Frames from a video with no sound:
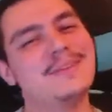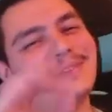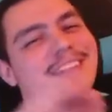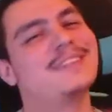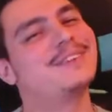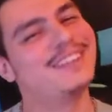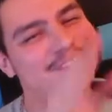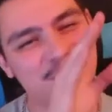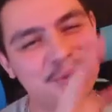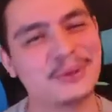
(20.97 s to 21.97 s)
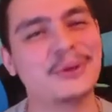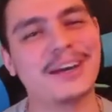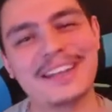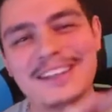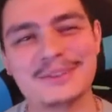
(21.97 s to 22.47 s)
Mettez-moi des trucs
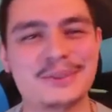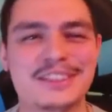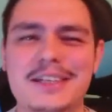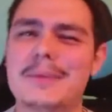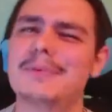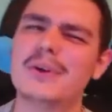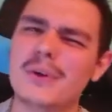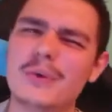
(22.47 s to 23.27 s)
corrects, des trucs simples.